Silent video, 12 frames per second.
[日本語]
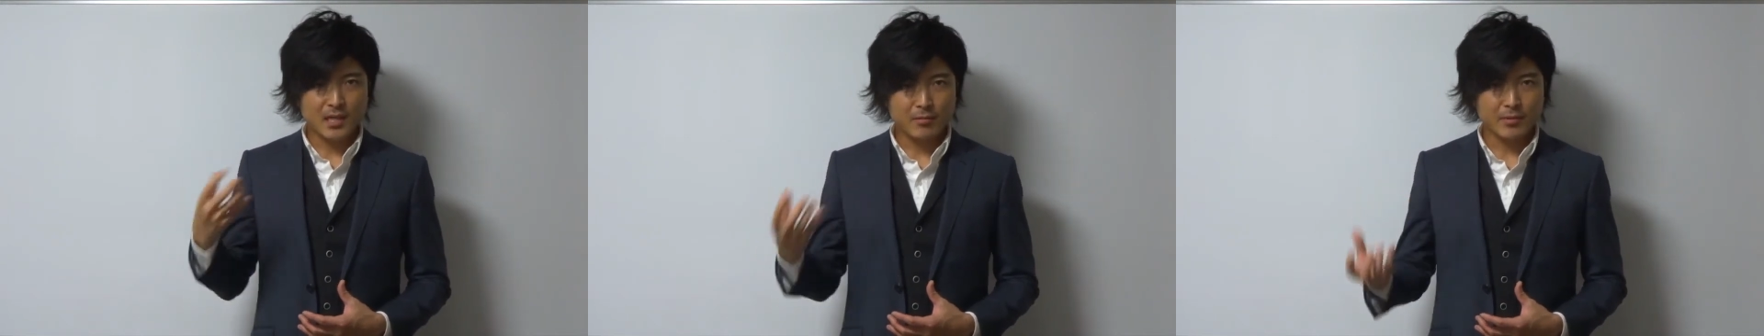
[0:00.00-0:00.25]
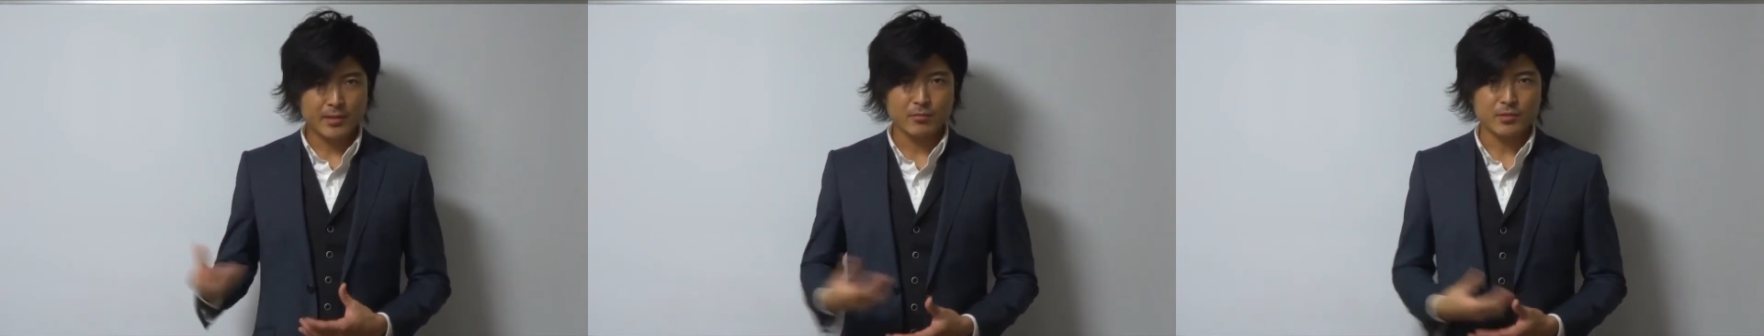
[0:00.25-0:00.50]
見
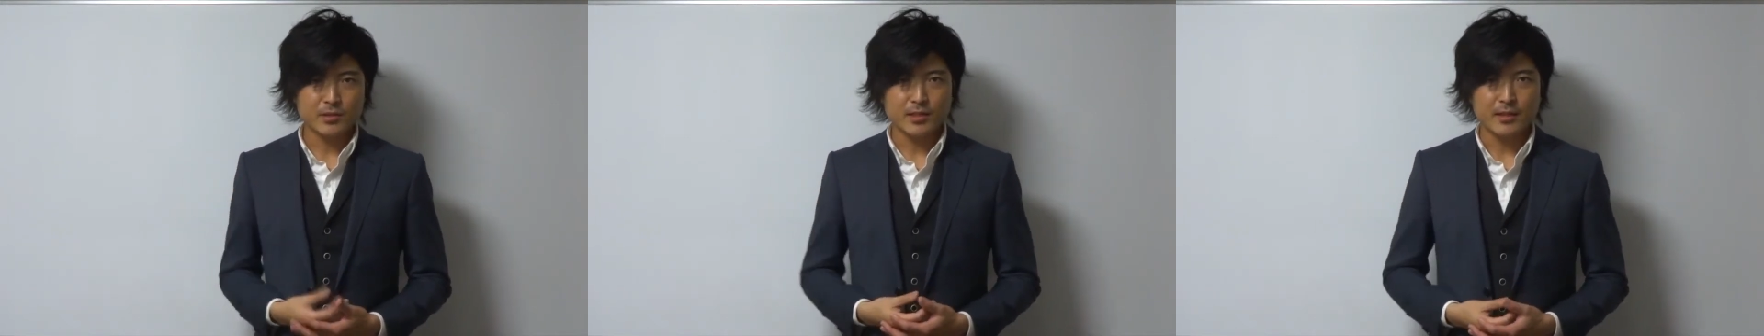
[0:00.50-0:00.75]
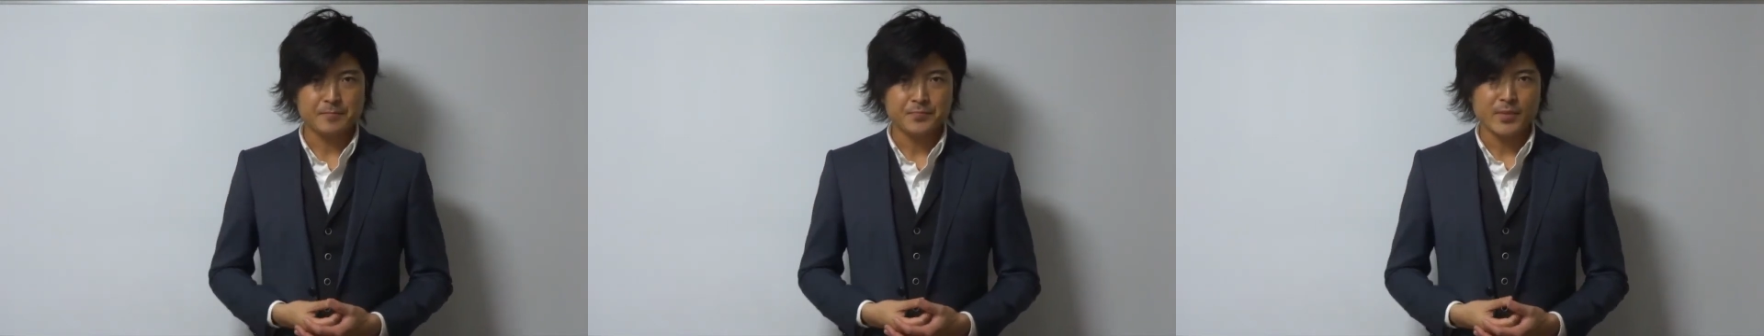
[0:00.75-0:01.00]
直して
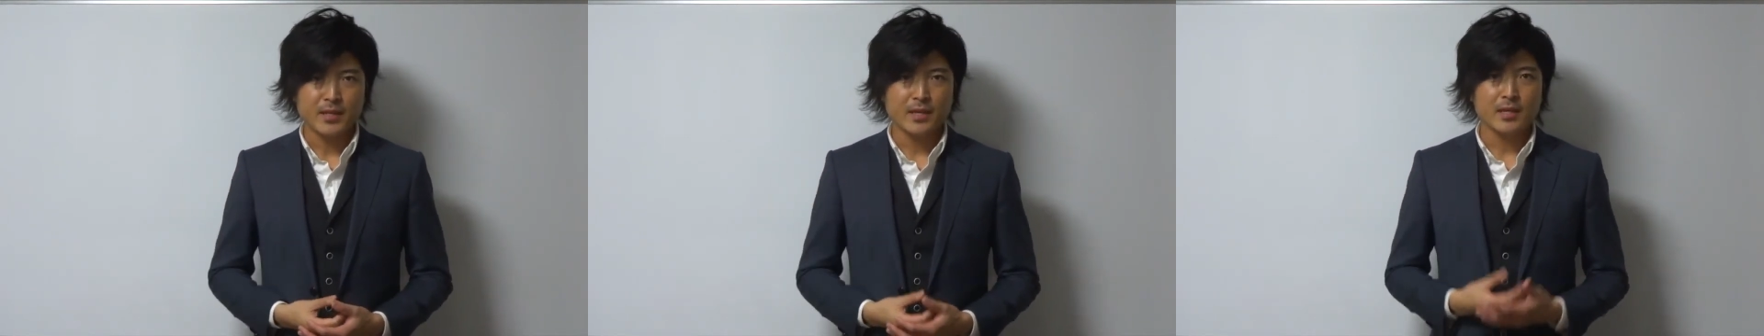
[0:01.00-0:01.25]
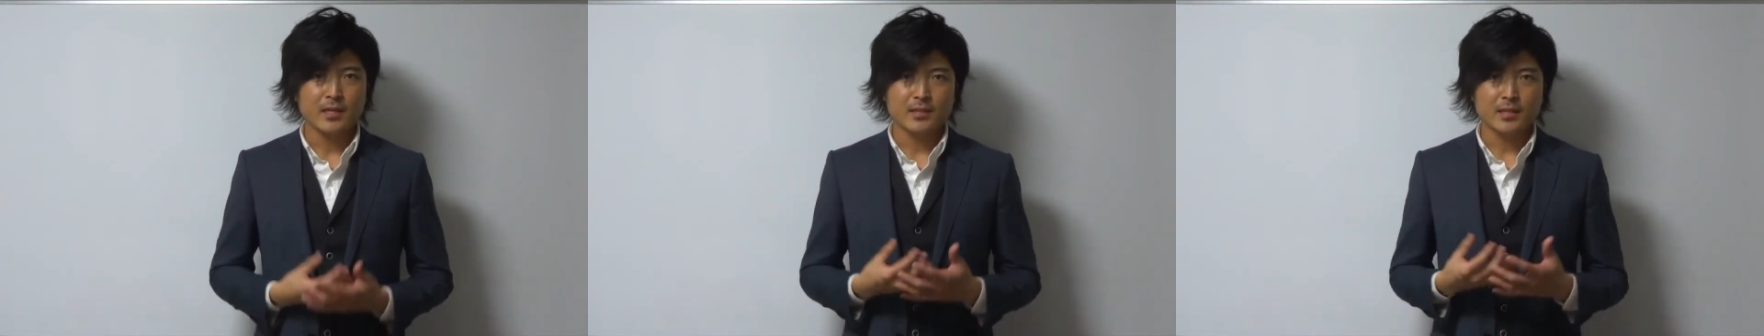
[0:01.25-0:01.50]

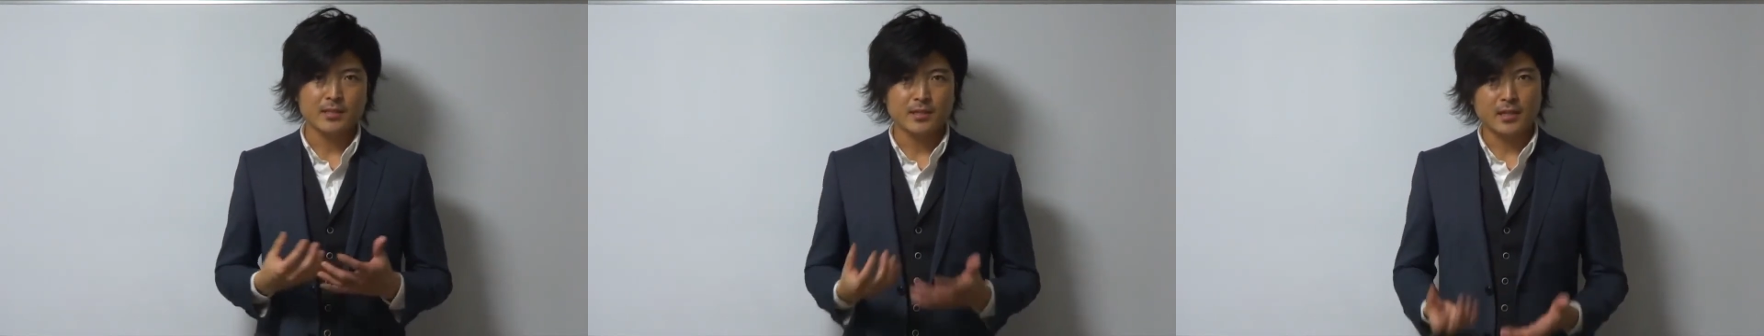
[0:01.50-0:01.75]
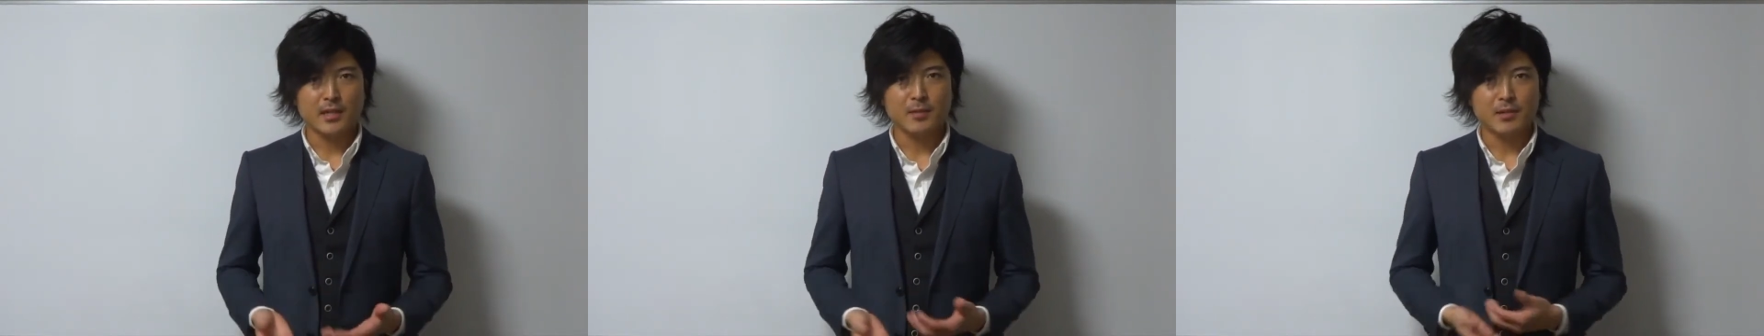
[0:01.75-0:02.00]
やっていただけ
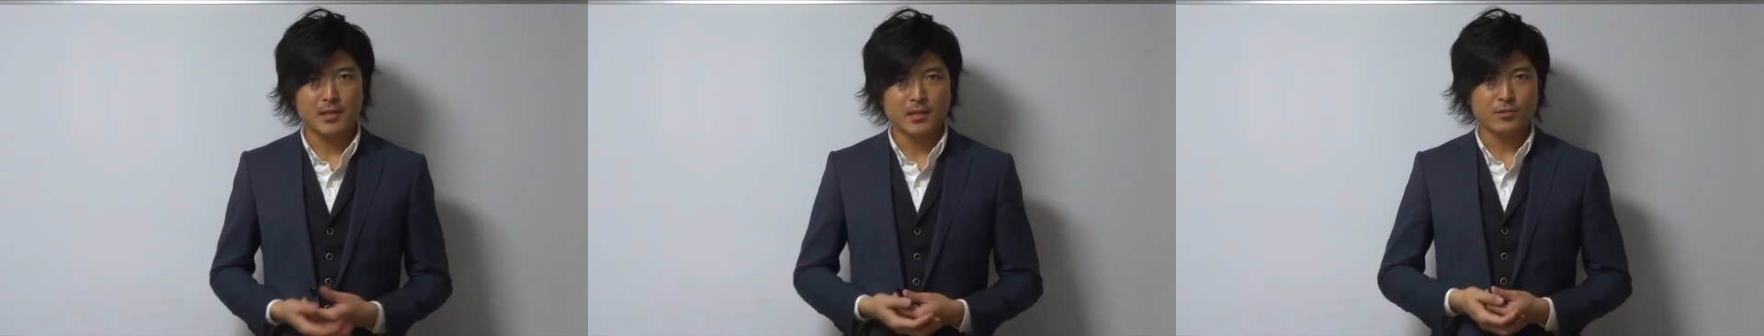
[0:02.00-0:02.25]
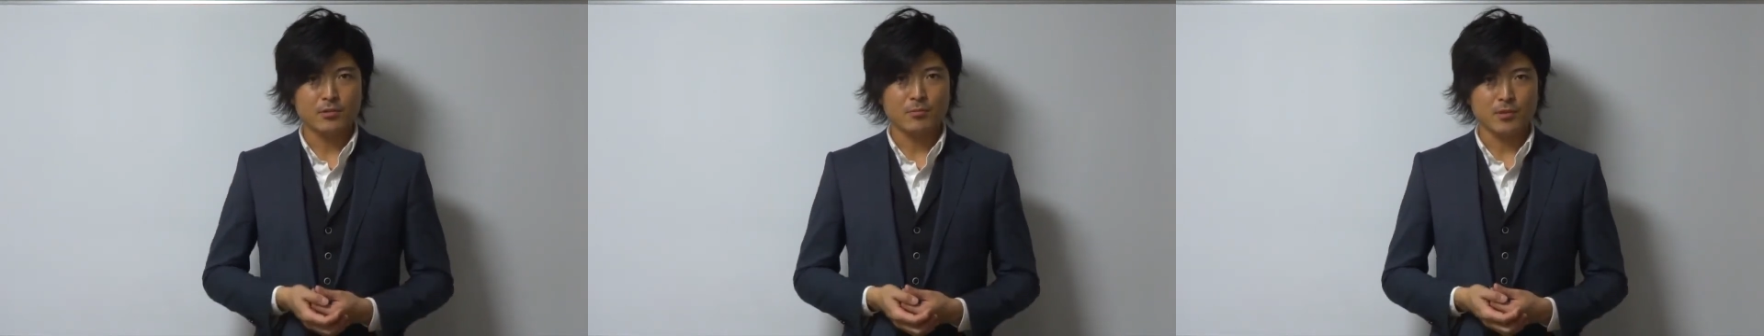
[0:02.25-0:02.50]
ればなと
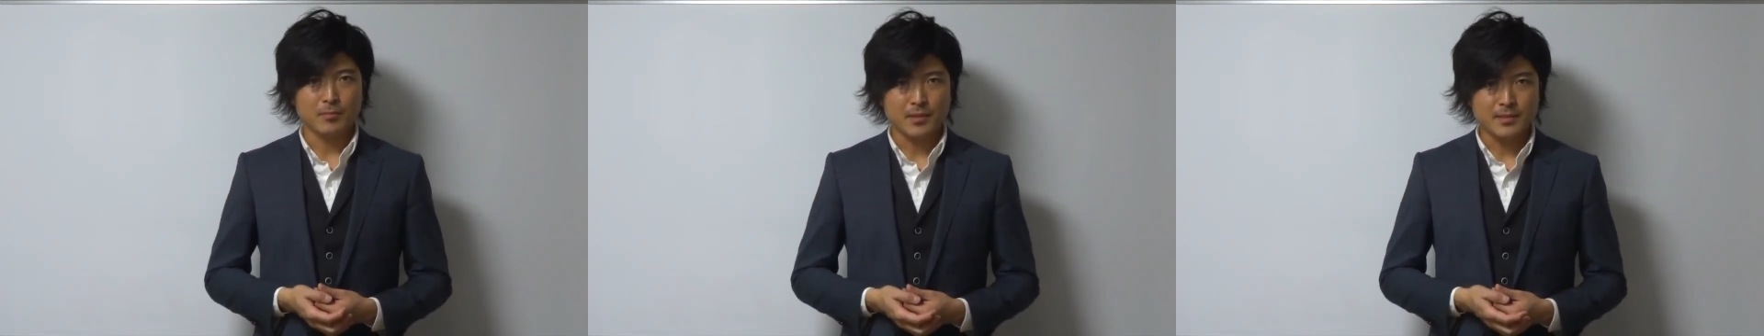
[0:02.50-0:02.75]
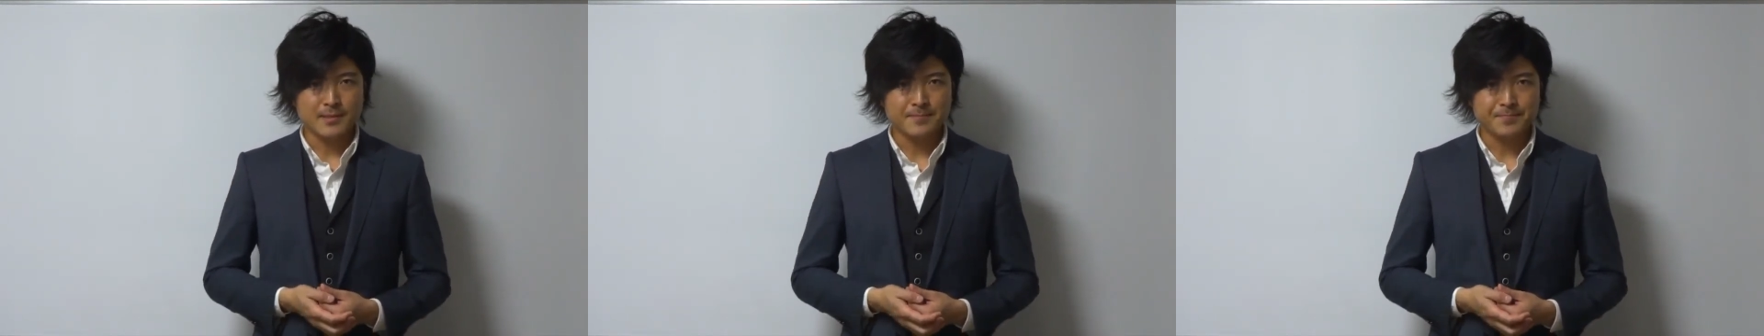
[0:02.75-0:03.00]
思いま
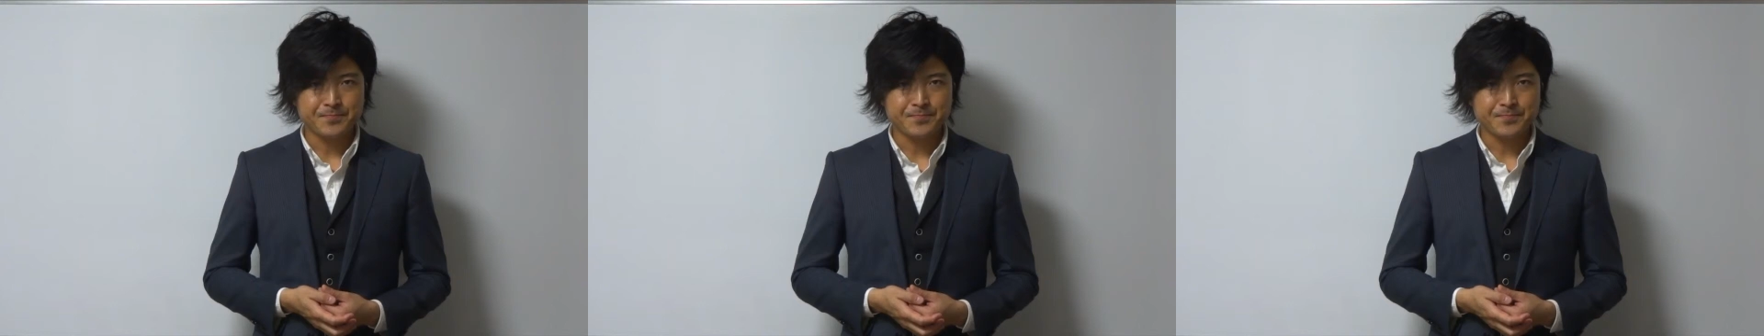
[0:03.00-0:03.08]
す。